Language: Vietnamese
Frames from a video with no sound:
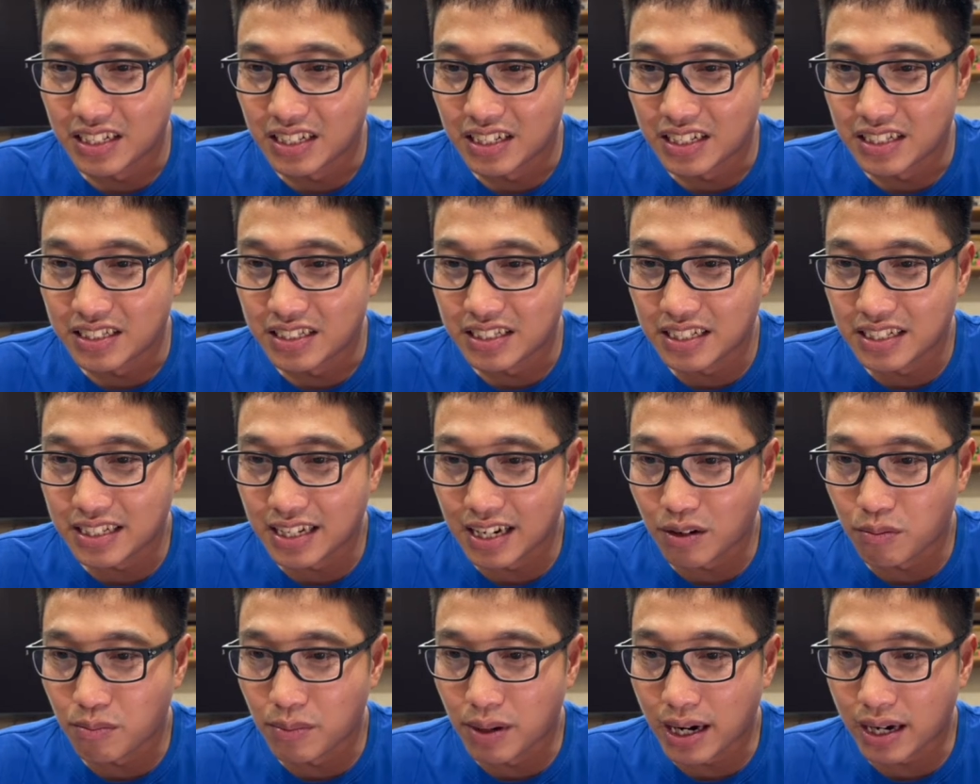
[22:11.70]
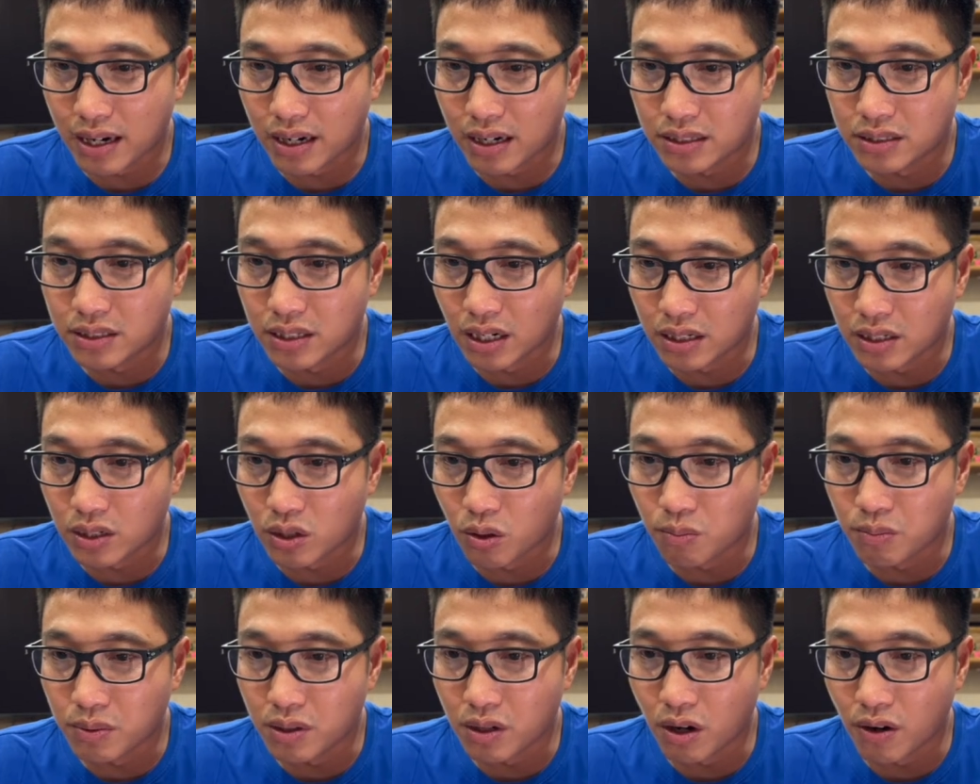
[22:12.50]
Xin chào bạn uh, Trần
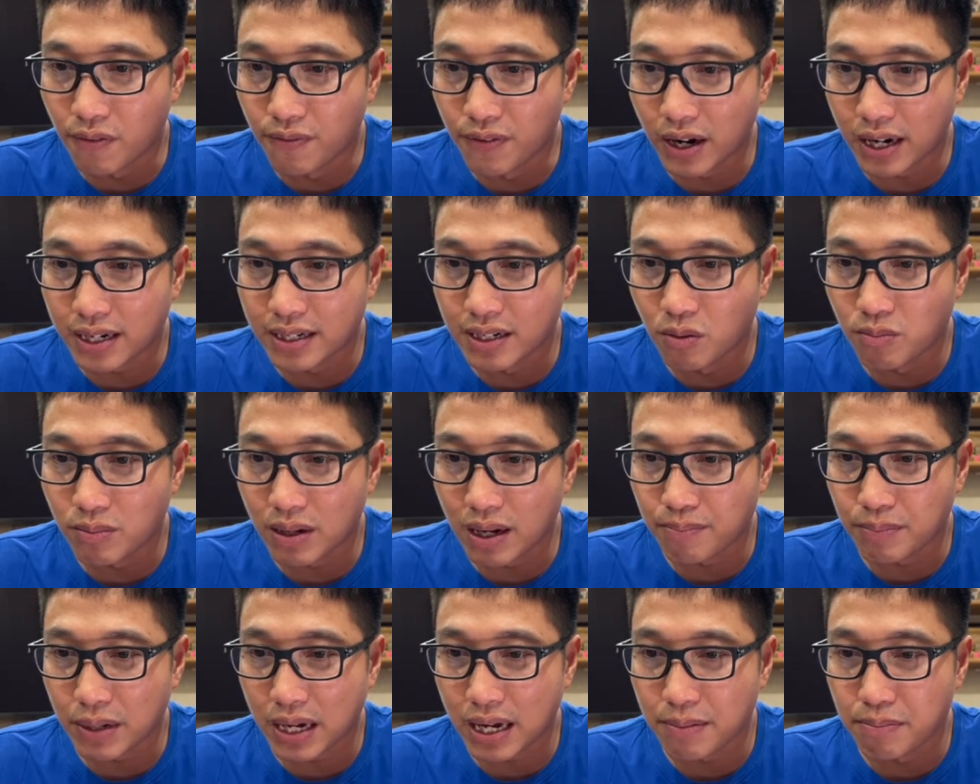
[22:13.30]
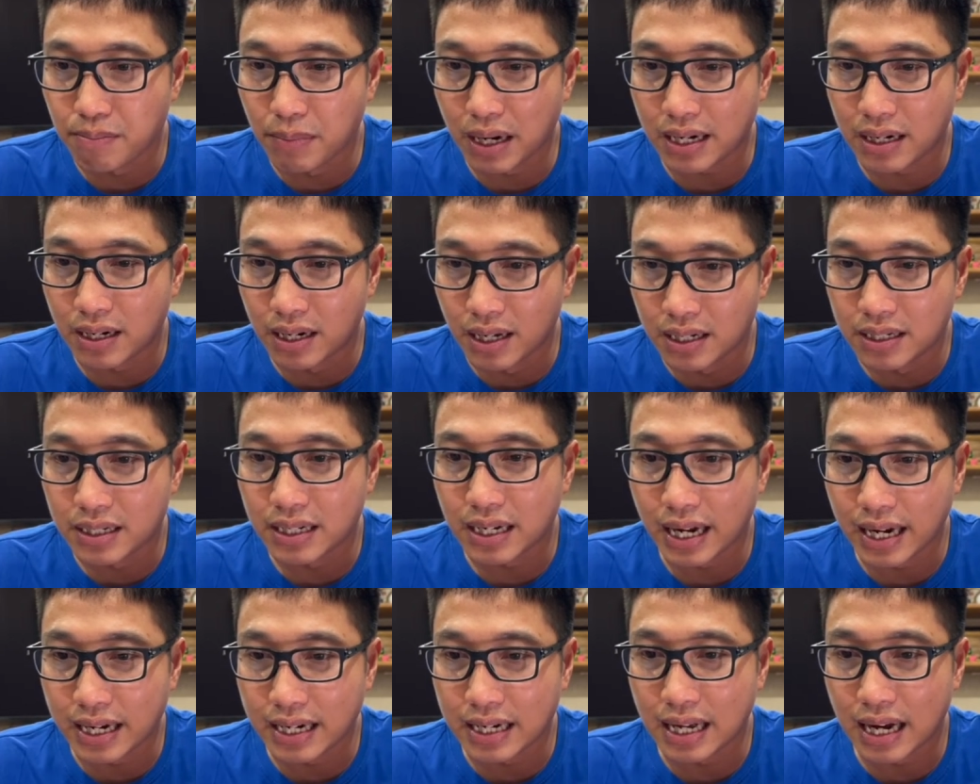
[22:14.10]
Dũng. Có phải Đông Nam Á mạnh lên
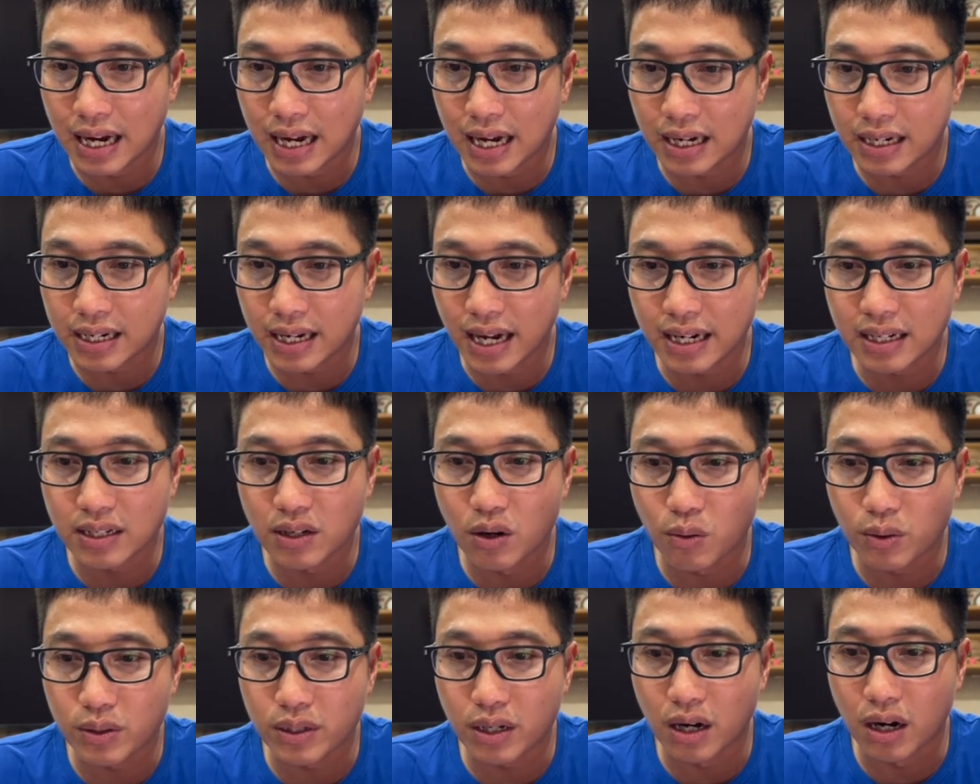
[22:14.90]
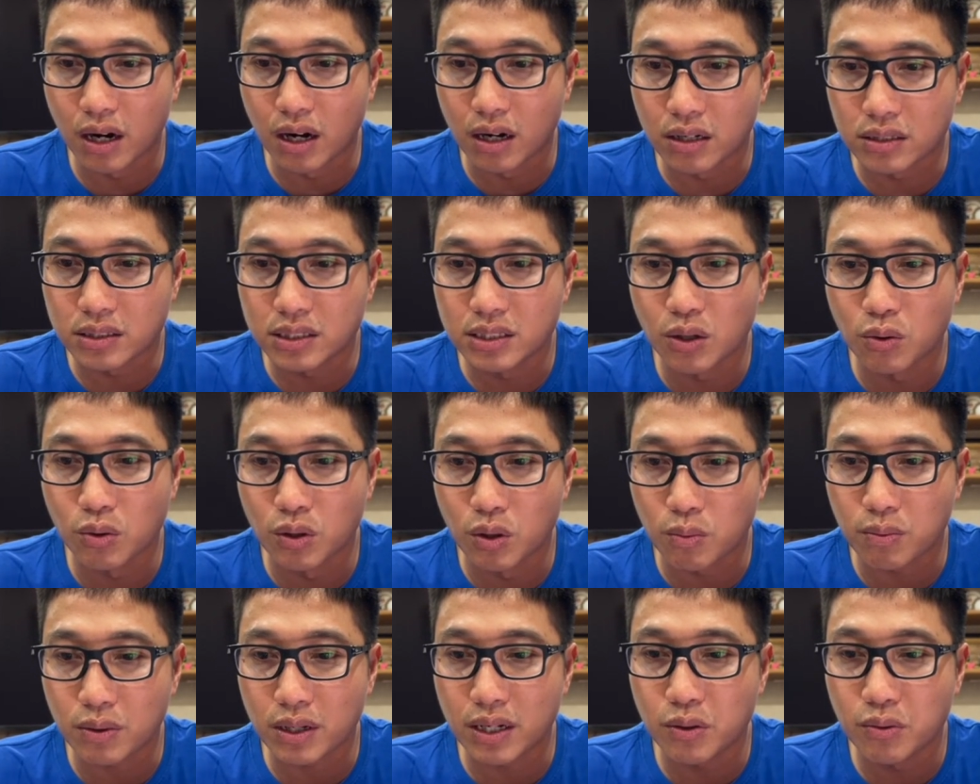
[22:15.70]
hay là các đội ở châu
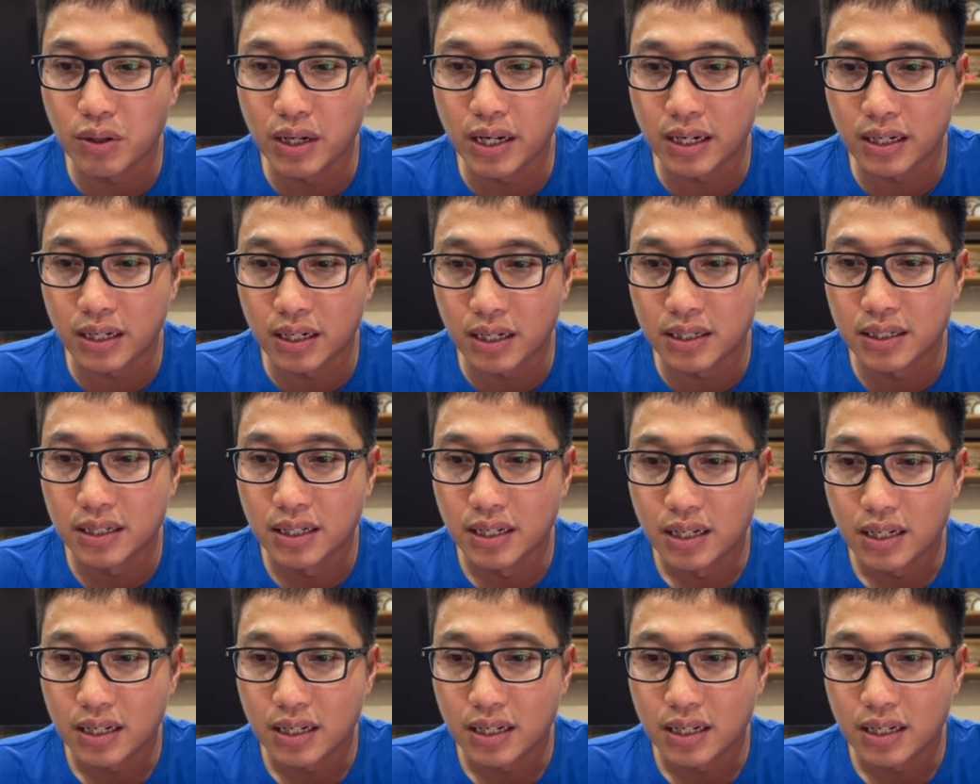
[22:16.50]
lục yếu đi anh ơi?